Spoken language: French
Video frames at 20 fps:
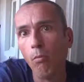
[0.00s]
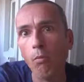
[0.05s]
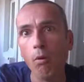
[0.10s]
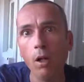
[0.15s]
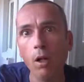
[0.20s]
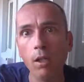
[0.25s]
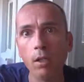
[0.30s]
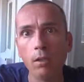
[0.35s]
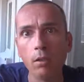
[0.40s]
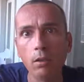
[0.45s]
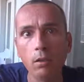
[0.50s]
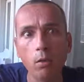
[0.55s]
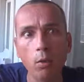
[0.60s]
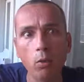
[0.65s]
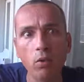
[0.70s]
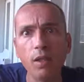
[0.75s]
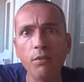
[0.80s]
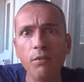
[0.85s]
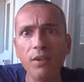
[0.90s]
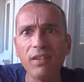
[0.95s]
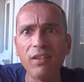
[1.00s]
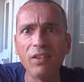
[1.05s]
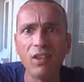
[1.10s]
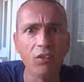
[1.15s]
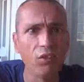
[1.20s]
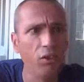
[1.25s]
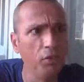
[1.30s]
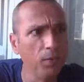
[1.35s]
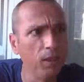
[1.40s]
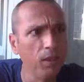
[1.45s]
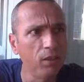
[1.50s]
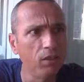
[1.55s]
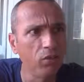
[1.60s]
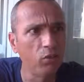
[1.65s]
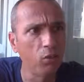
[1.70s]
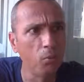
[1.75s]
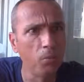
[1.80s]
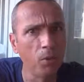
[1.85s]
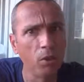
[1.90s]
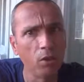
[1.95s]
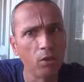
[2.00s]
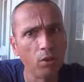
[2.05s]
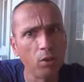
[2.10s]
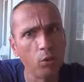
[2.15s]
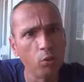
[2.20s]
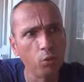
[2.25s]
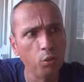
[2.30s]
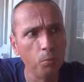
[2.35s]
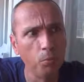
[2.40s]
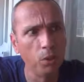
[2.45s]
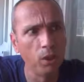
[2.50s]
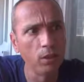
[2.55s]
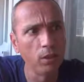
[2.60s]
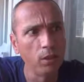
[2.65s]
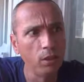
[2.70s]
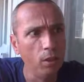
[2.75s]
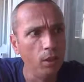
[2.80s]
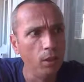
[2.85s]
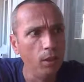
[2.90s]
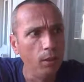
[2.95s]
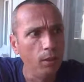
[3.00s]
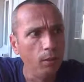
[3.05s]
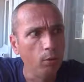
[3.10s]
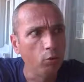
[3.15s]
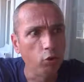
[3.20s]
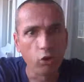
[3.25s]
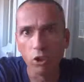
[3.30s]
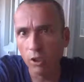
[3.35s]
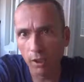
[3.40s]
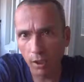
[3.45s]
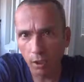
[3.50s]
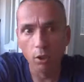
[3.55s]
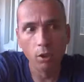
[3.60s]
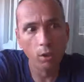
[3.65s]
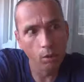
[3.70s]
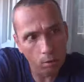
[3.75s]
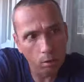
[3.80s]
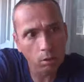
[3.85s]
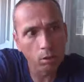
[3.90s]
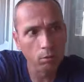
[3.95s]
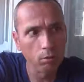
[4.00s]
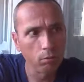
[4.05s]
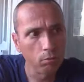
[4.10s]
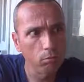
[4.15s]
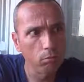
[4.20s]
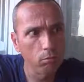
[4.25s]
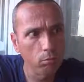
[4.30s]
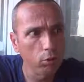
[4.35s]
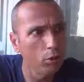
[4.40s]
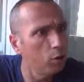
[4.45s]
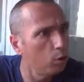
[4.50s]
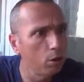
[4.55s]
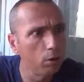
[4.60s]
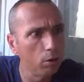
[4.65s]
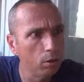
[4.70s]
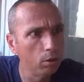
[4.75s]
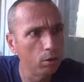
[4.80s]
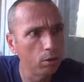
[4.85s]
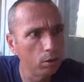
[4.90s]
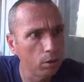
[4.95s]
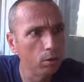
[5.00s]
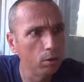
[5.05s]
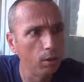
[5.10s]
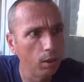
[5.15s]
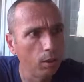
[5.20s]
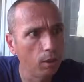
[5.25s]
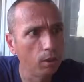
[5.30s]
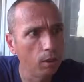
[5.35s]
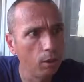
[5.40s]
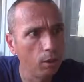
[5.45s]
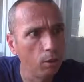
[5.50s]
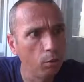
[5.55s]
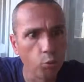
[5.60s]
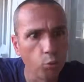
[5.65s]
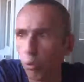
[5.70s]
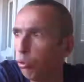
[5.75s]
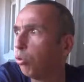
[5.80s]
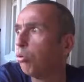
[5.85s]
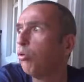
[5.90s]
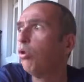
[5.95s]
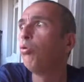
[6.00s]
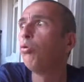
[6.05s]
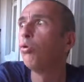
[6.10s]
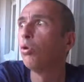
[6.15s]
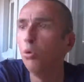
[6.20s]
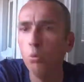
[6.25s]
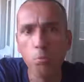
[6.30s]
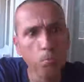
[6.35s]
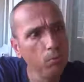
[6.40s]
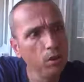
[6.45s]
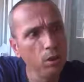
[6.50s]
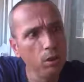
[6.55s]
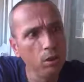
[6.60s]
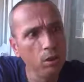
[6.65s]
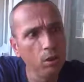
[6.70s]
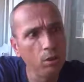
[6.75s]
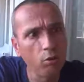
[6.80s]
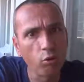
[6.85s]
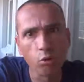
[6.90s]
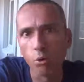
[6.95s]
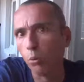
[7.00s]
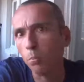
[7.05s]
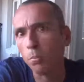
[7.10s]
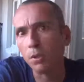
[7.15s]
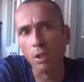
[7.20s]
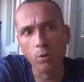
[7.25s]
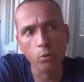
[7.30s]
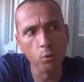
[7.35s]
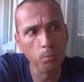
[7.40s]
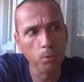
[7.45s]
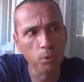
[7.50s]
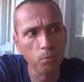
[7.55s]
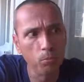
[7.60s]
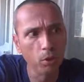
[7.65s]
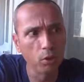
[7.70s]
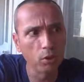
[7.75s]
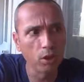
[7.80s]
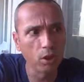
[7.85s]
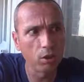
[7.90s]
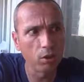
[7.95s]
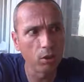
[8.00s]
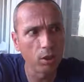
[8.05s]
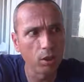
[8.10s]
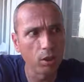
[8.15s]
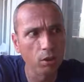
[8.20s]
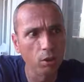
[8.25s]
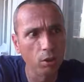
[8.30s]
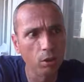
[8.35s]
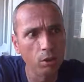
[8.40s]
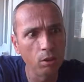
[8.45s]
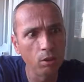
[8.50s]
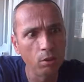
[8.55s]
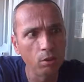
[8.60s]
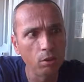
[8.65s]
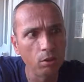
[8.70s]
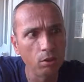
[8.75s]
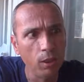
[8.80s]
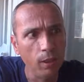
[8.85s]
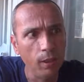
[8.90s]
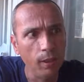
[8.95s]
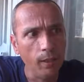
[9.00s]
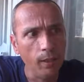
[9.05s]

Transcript: Ouais, on a 27 civils qui sont morts en deux mois. C'est des heurts. C'est des heurts, ouais. Ils ont sauté sur une mine, ils se sont pris un obus de mortier dans la gueule. Euh,